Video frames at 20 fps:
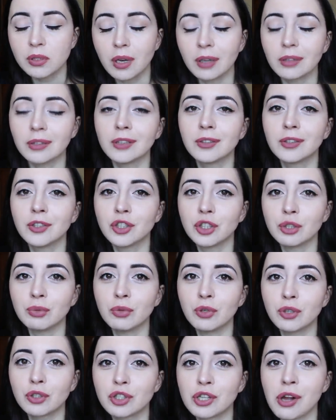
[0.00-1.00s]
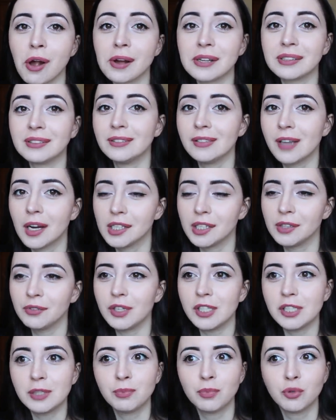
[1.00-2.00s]
когда ты живешь одна и
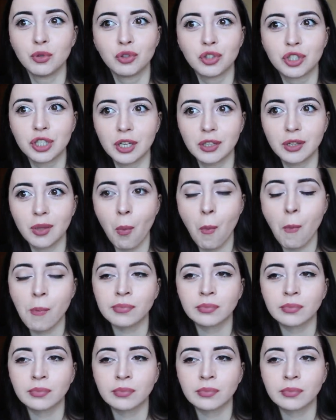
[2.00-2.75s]
весь бюджет